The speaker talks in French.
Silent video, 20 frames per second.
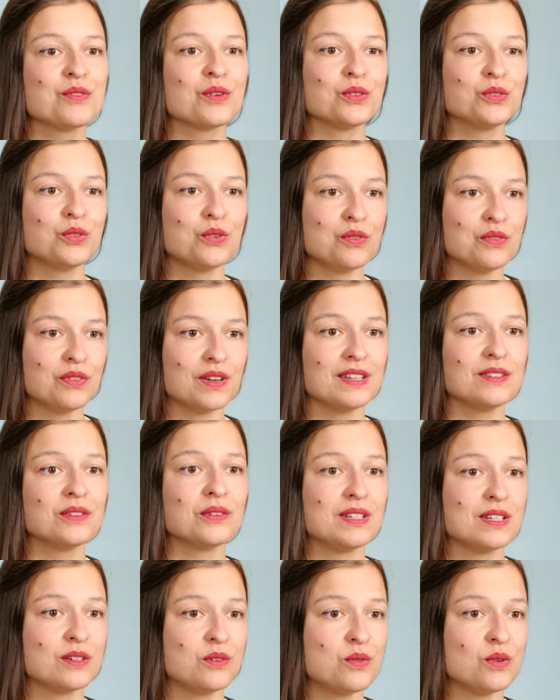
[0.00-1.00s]
Vous retrouverez dans
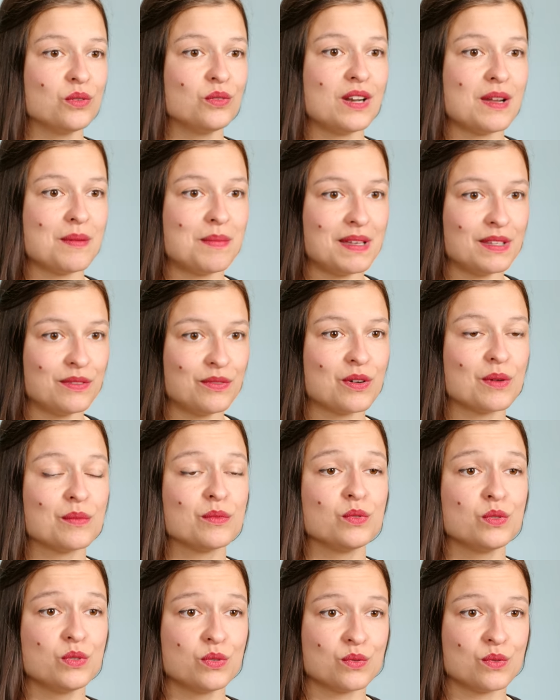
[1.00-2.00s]
les cours de la plateforme
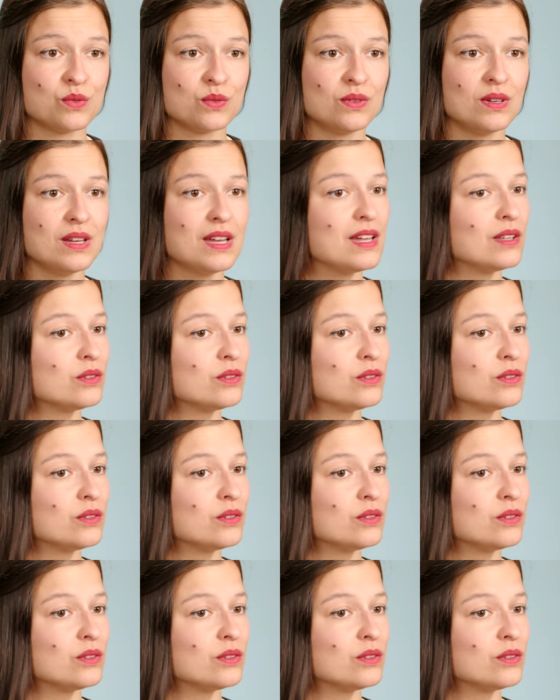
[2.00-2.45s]
YouSchool